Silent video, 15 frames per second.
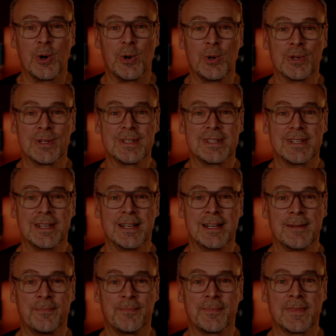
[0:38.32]
Und
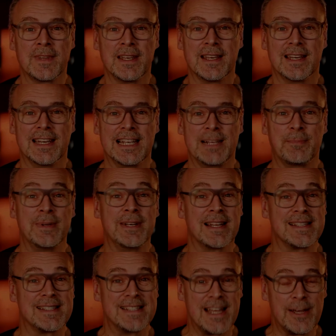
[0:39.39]
ähm, ich bin
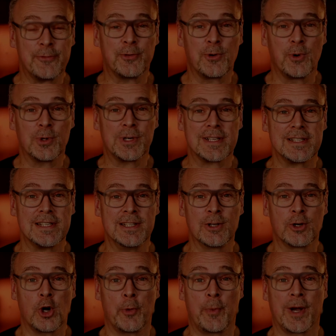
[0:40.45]
da sehr froh, dass ich
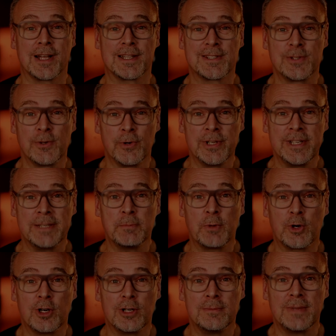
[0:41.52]
eine Kooperation
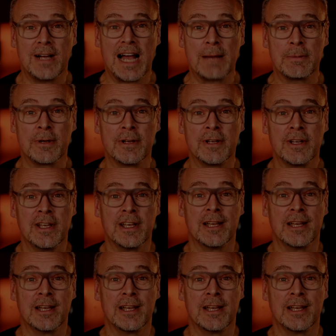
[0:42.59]
hinbekommen habe